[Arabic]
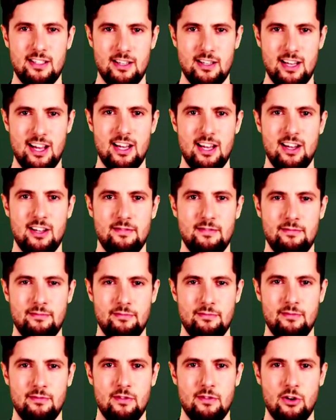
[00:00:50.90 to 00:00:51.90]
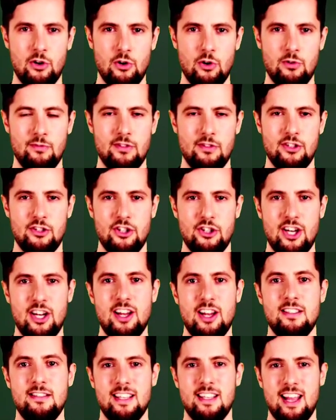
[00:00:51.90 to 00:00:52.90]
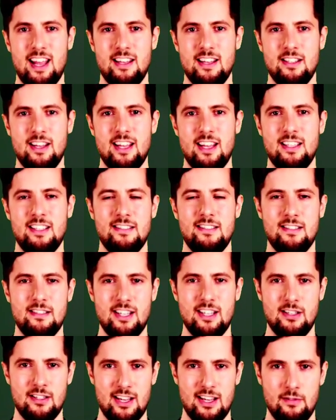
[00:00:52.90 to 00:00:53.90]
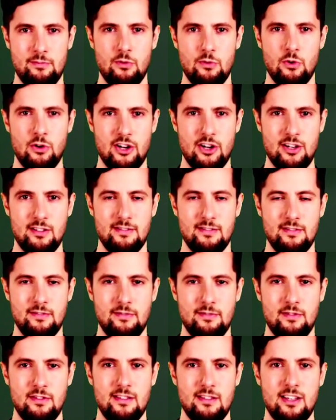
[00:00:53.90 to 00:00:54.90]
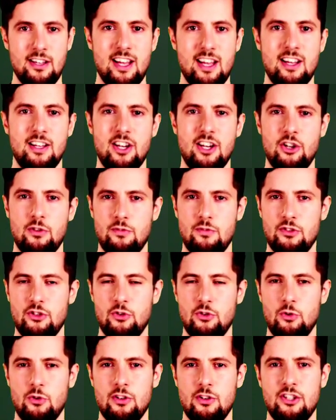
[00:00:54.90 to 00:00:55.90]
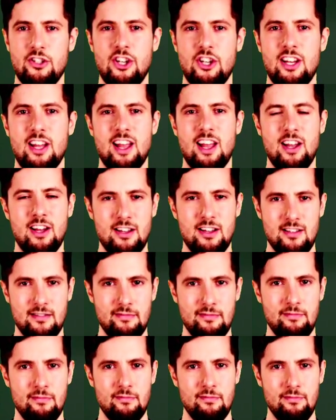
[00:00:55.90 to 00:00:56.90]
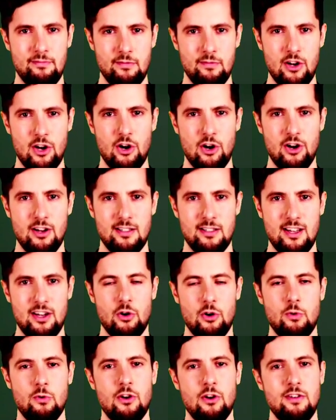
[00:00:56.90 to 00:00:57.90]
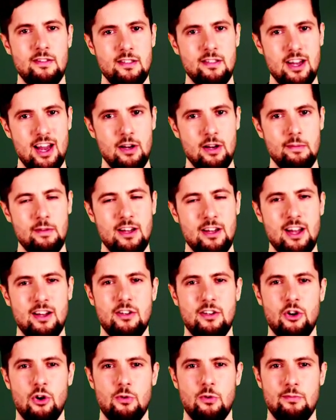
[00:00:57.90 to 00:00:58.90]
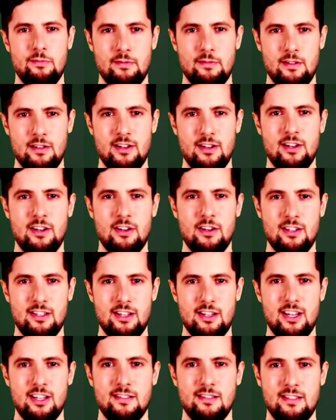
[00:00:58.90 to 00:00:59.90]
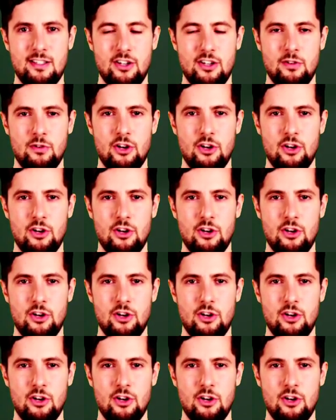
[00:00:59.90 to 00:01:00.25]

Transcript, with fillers: الله وفي جهاد أعداء الدين أموات لا يحسون شيئا وانه قد ذهبت عنهم لذه